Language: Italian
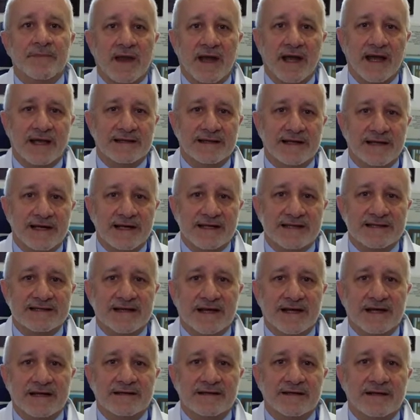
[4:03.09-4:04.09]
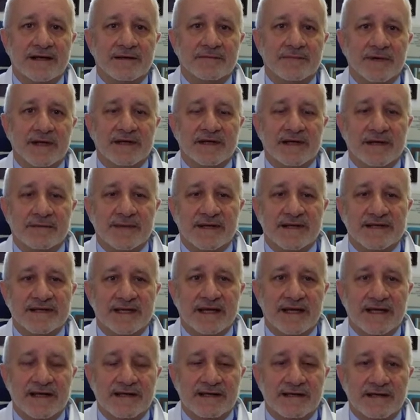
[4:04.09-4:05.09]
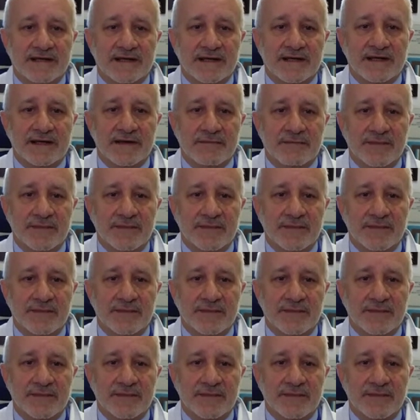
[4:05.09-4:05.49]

aderenza alla terapia dei pazienti,